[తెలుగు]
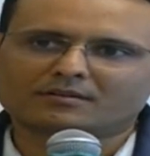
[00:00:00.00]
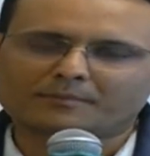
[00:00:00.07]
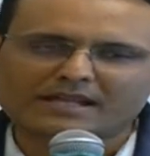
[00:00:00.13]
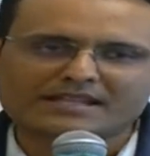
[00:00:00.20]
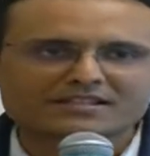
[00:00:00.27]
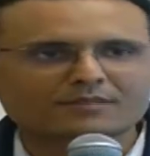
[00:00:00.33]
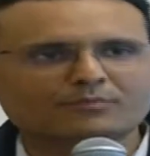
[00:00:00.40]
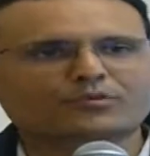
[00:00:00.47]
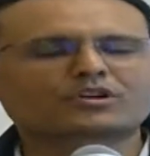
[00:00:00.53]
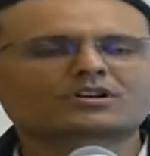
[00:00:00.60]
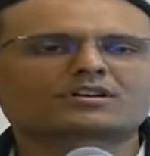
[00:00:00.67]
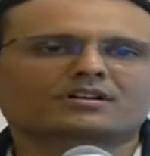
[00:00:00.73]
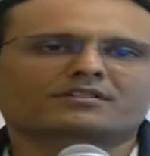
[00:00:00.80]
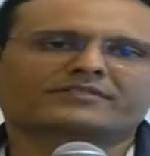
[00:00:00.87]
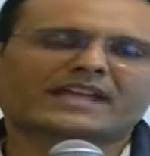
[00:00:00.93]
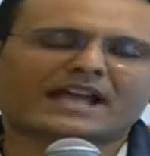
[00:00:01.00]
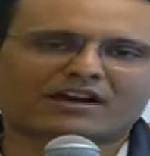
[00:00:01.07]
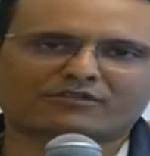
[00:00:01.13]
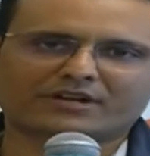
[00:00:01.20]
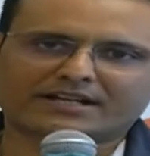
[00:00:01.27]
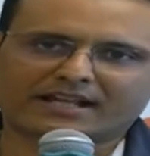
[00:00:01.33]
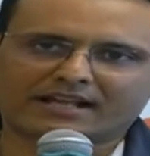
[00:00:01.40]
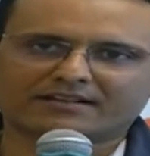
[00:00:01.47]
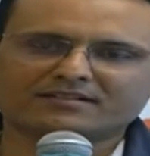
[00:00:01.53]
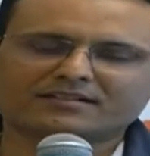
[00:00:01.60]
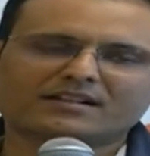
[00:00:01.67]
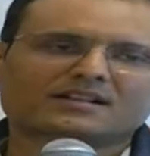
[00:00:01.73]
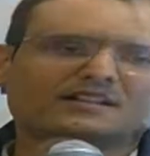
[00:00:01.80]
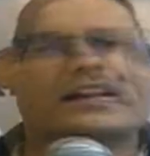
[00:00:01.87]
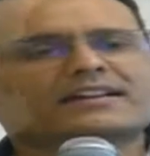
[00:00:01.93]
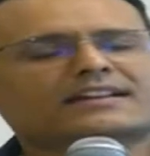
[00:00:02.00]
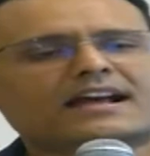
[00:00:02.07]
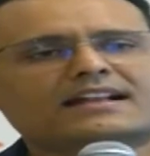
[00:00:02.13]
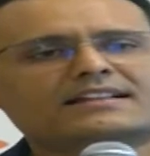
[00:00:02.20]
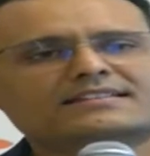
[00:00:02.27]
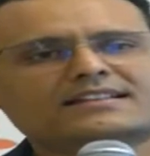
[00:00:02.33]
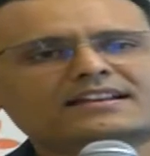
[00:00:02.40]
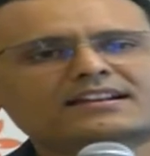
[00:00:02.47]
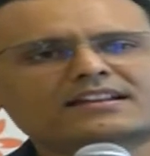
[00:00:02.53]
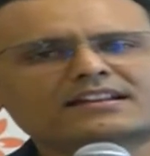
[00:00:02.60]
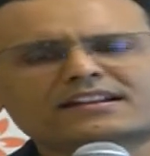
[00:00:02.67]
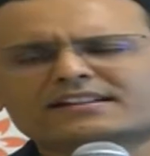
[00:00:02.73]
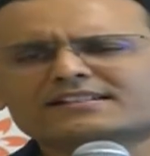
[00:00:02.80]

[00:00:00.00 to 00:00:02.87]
మంచి బుక్ వీ హ్యావ్ రిటర్న్ క్యాన్సర్కి